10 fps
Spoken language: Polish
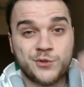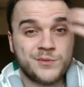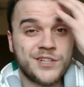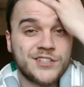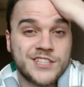
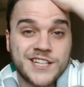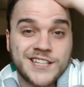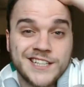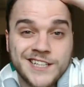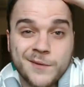u mnie chociaż
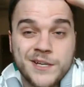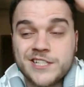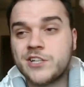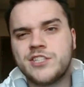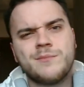tak nigdy nie
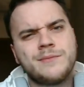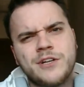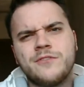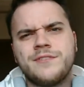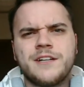będzie, chociaż mam
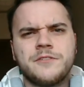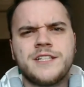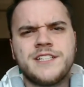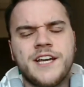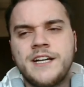taką wielką
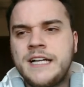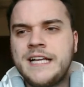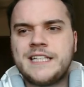nadzieję,